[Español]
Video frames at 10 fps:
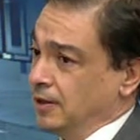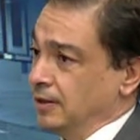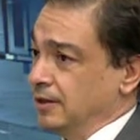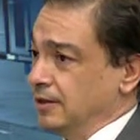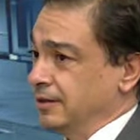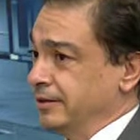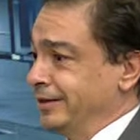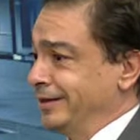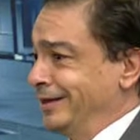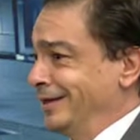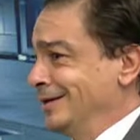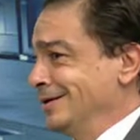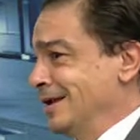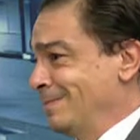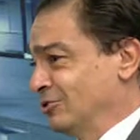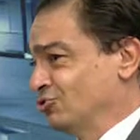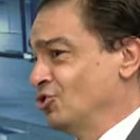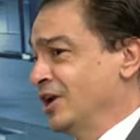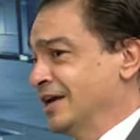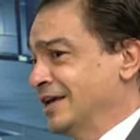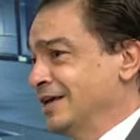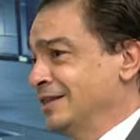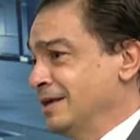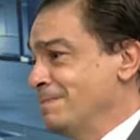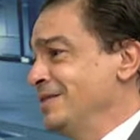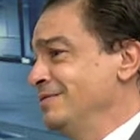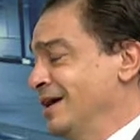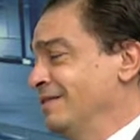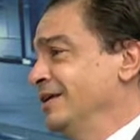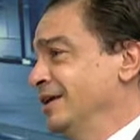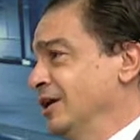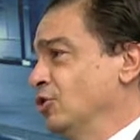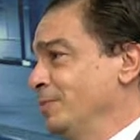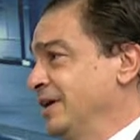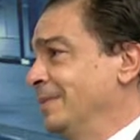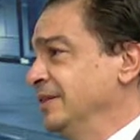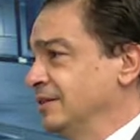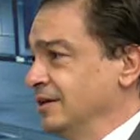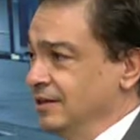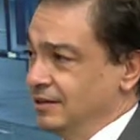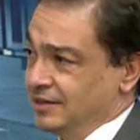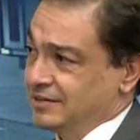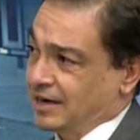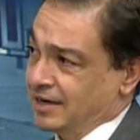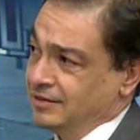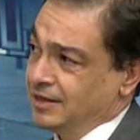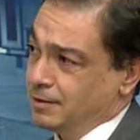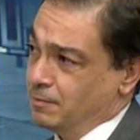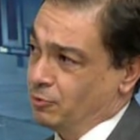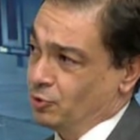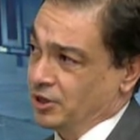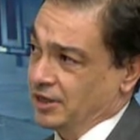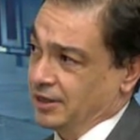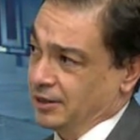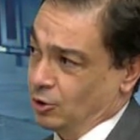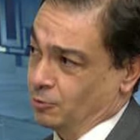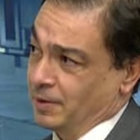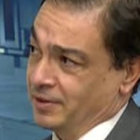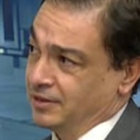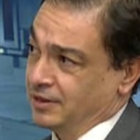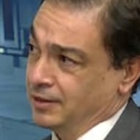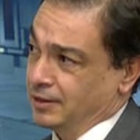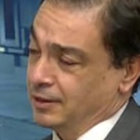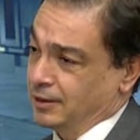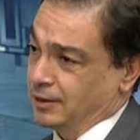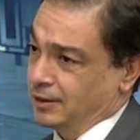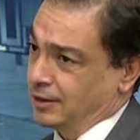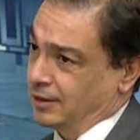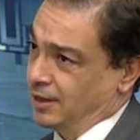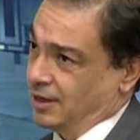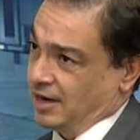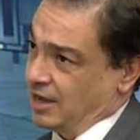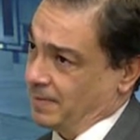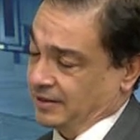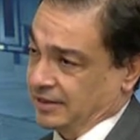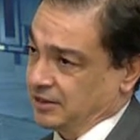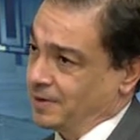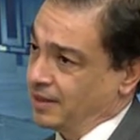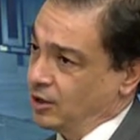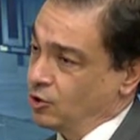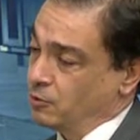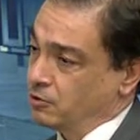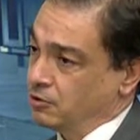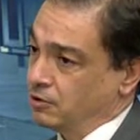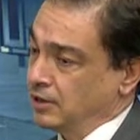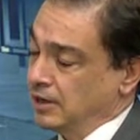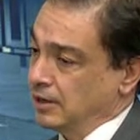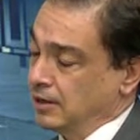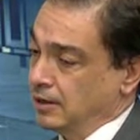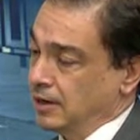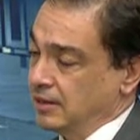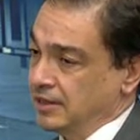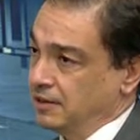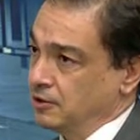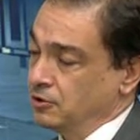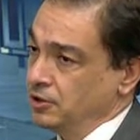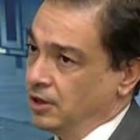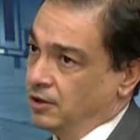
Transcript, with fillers: Eh, la persona que dependa de, económicamente de esas rentas, pues obviamente las expectativas de cobro en, al día de hoy